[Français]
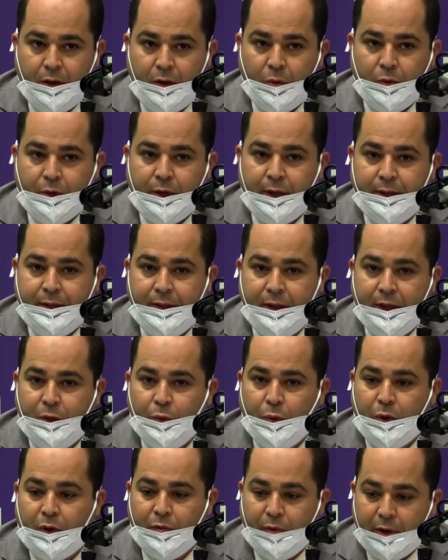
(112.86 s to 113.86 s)
on a un
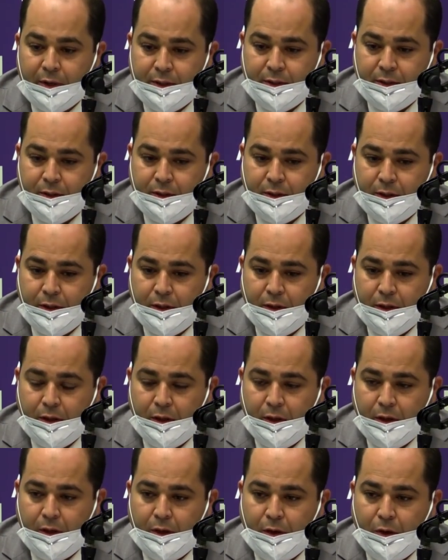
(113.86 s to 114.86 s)
territoire vaste,
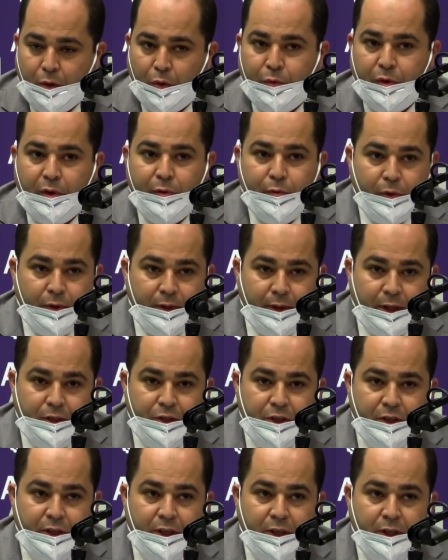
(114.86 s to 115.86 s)
au fin fond de
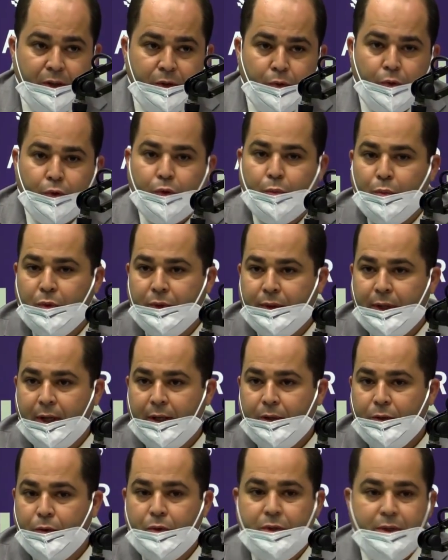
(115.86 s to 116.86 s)
l'Algérie, dans les
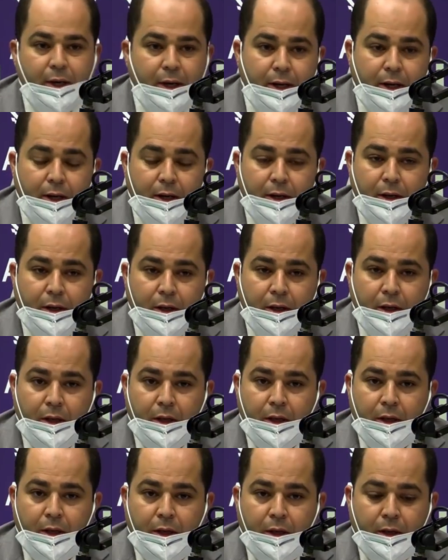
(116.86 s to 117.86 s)
montagnes, au Sahara.
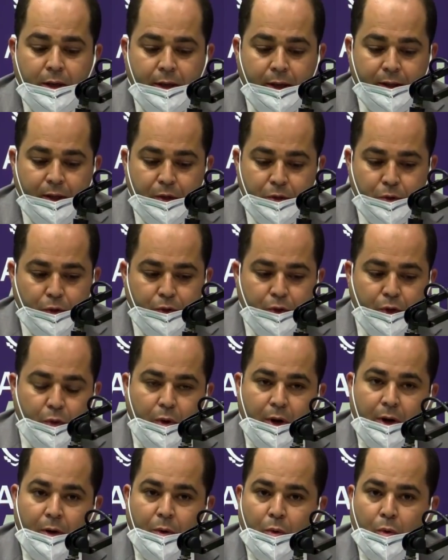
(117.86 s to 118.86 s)
Il y a des
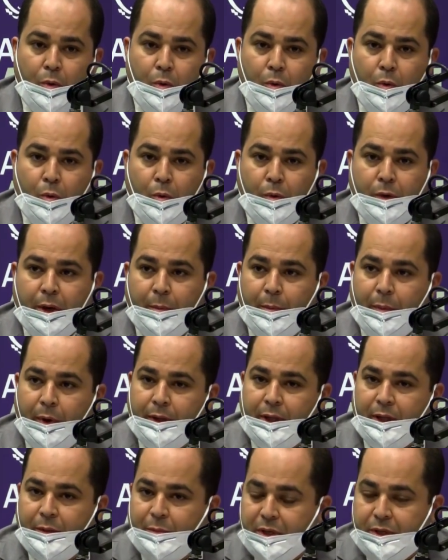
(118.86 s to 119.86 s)
endroits où il n'y a pas
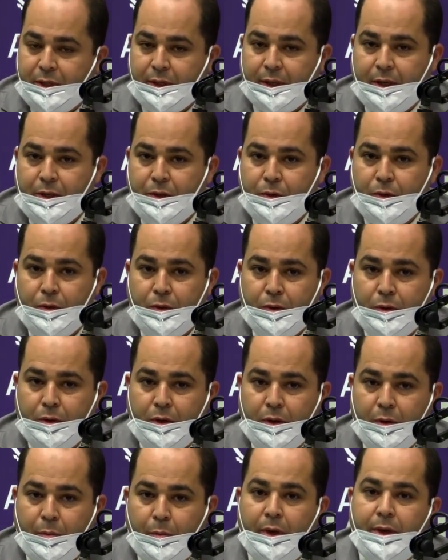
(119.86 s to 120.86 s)
d'administration,
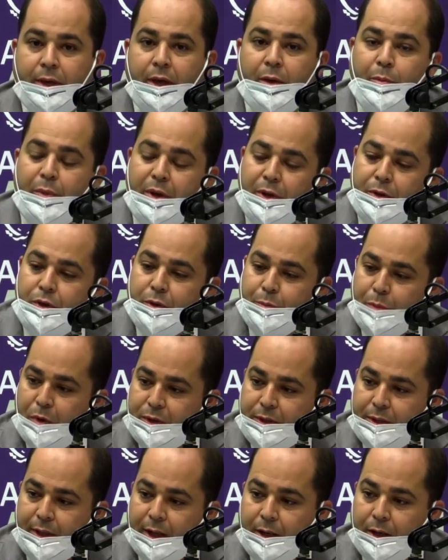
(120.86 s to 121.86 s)
mais il y a une présence
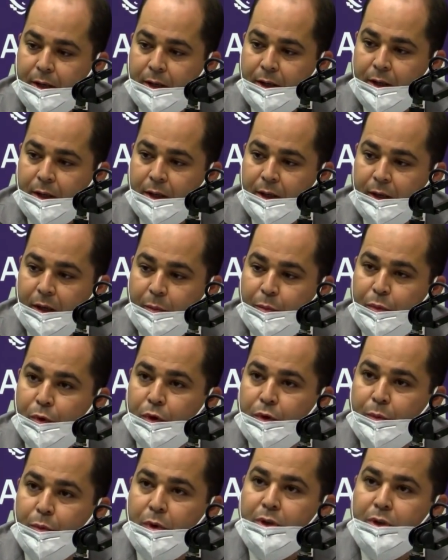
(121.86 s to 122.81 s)
postale. Il y a un bureau de